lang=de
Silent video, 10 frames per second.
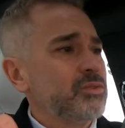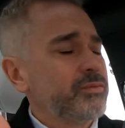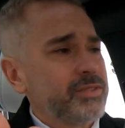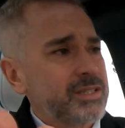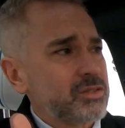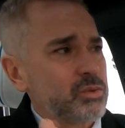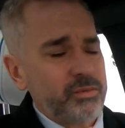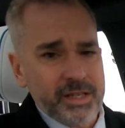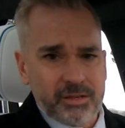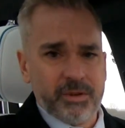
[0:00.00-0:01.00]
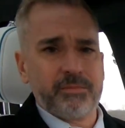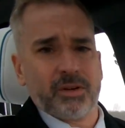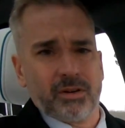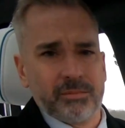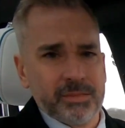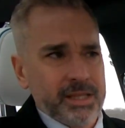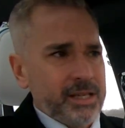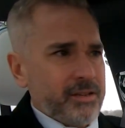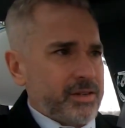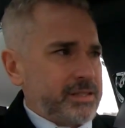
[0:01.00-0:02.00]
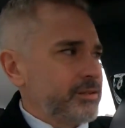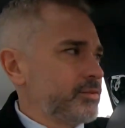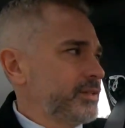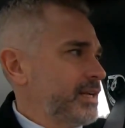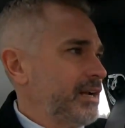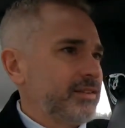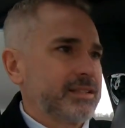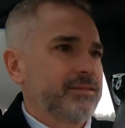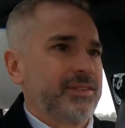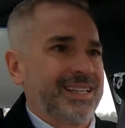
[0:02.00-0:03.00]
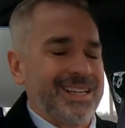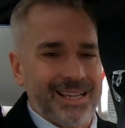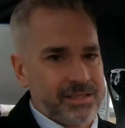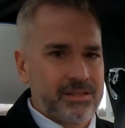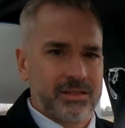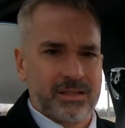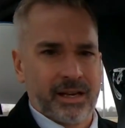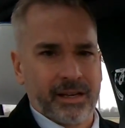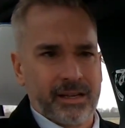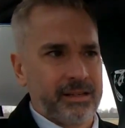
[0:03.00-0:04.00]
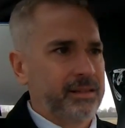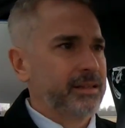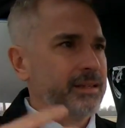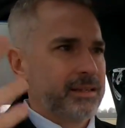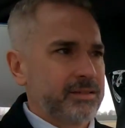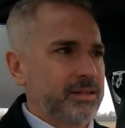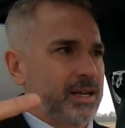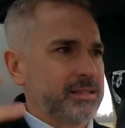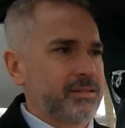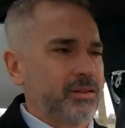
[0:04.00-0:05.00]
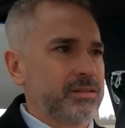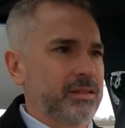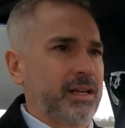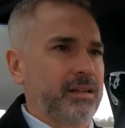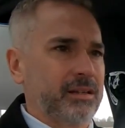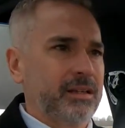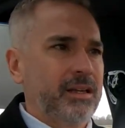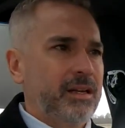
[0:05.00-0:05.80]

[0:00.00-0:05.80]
du wirst so wenig mitbekommen, was natürlich teilweise fantastisch sein kann, dass du die ganzen äußeren äh,